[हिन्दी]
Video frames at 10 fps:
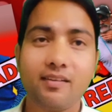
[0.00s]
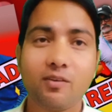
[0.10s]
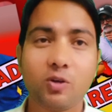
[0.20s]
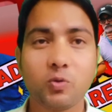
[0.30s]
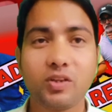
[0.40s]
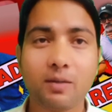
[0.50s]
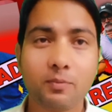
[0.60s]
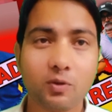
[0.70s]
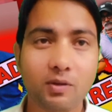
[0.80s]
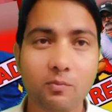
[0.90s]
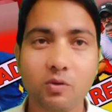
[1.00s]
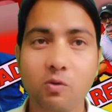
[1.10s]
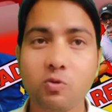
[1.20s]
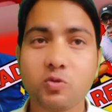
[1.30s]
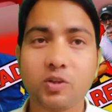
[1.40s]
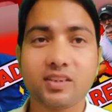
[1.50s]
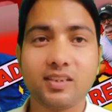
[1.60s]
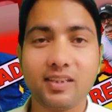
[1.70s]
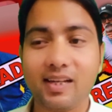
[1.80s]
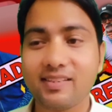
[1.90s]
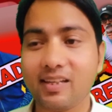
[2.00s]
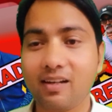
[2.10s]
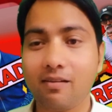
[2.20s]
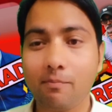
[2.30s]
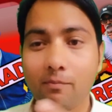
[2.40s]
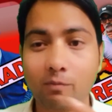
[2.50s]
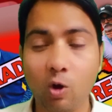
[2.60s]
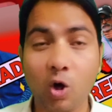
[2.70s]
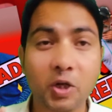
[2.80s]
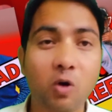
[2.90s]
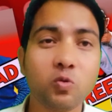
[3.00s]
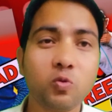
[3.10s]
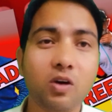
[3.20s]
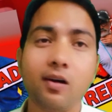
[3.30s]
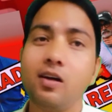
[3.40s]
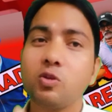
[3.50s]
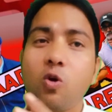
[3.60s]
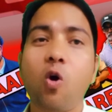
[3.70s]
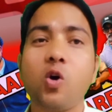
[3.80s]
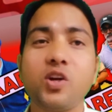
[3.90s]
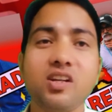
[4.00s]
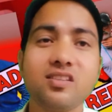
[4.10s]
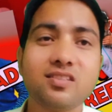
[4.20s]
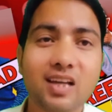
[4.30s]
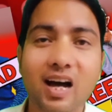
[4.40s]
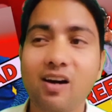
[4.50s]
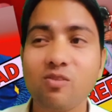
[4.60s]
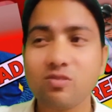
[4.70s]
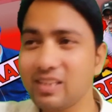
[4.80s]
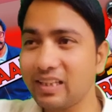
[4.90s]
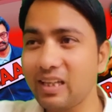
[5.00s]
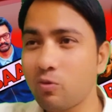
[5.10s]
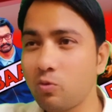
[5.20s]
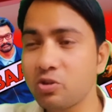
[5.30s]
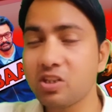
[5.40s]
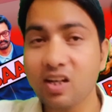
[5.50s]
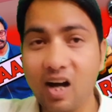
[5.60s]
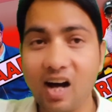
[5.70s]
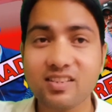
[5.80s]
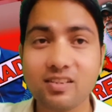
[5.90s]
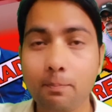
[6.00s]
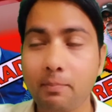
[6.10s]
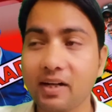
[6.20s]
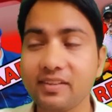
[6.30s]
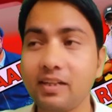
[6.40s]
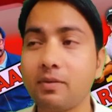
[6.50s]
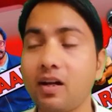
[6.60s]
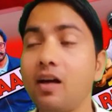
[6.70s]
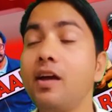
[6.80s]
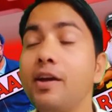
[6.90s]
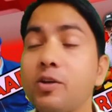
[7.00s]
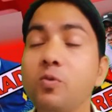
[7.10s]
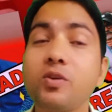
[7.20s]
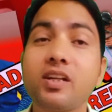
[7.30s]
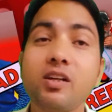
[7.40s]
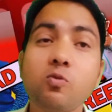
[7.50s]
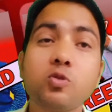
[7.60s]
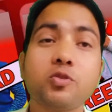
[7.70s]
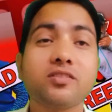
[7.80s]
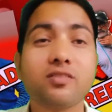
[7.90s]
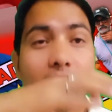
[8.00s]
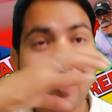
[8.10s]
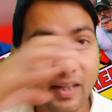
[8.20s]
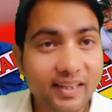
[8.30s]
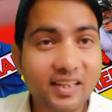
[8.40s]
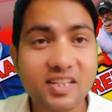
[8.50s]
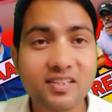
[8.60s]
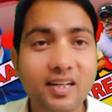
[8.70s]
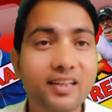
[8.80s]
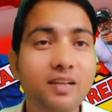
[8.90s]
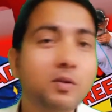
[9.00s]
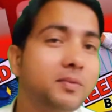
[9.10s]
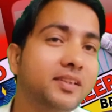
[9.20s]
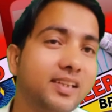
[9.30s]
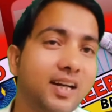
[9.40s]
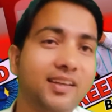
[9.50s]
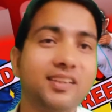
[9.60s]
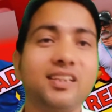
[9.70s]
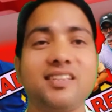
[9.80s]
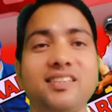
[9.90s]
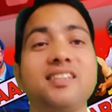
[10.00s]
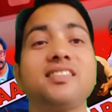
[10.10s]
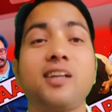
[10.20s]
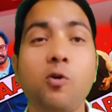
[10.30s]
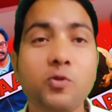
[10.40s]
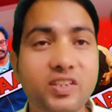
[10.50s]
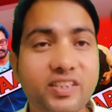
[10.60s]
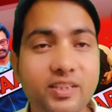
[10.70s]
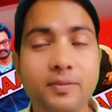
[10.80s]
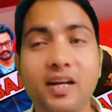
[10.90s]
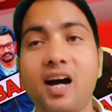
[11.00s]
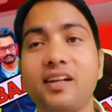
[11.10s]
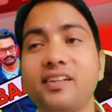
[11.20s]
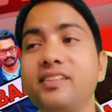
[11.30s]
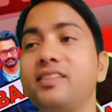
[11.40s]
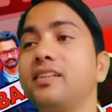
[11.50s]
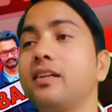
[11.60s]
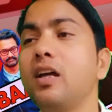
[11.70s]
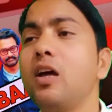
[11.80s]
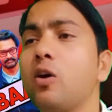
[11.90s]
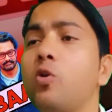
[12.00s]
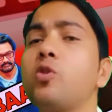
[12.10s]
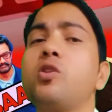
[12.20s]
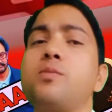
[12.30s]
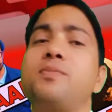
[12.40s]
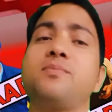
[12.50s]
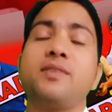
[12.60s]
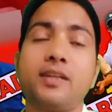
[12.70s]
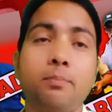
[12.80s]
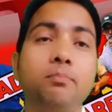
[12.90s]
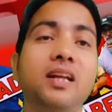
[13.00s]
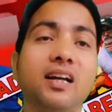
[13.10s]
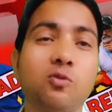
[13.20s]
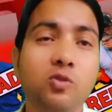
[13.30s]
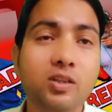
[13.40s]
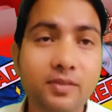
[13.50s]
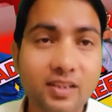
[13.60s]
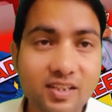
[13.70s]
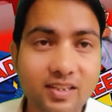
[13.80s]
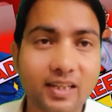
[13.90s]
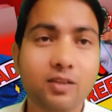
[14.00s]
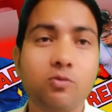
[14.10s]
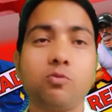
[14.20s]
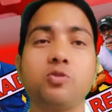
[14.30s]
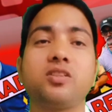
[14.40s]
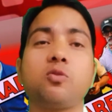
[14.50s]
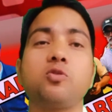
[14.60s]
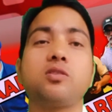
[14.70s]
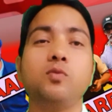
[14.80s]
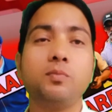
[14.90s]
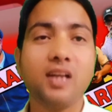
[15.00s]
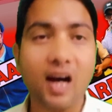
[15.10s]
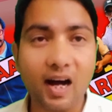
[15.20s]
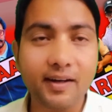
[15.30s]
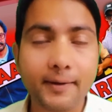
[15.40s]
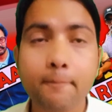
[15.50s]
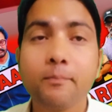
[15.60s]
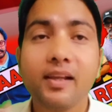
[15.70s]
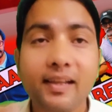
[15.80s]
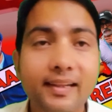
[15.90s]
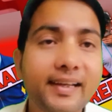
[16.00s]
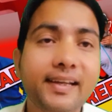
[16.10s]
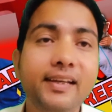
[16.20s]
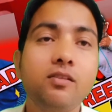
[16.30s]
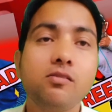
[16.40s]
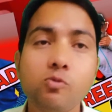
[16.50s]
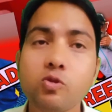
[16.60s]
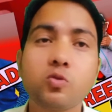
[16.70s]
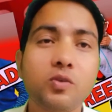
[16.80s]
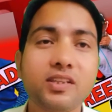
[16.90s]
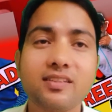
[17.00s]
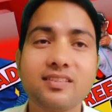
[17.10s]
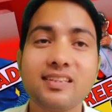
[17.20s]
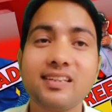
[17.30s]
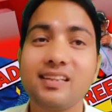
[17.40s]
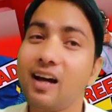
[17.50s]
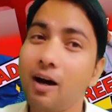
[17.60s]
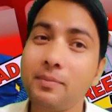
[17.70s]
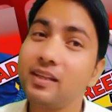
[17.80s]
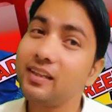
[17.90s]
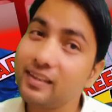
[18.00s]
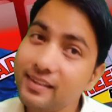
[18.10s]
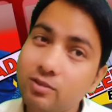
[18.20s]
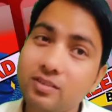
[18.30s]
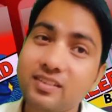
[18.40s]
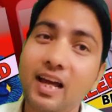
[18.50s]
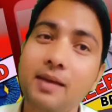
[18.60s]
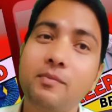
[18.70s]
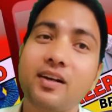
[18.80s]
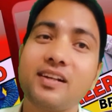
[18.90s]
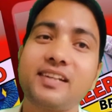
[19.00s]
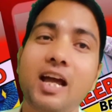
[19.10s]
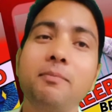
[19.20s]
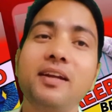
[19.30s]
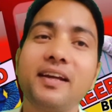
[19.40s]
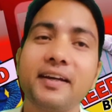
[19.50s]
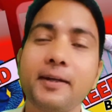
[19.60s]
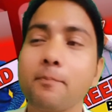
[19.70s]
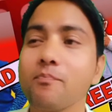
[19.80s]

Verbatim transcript: कोरोना का प्रॉब्लम हुआ उस वक्त ऐसा लॉकडाउन हुआ तो ऑडियंस का ज़्यादा कुछ खास इम्पेक्ट नहीं पड़ा क्योंकि उस वक्त हर एक स्टार का मूवी नहीं आ रही थी किसी किसी का ओ टी पे आ रही थी कोई कोई बीच में गैप मिला के कोई भी स्टार का कुछ ना कुछ मूवी आ गई लेकिन उस वजह से अभी इस टाइम में अगर टाइम लेंगे ना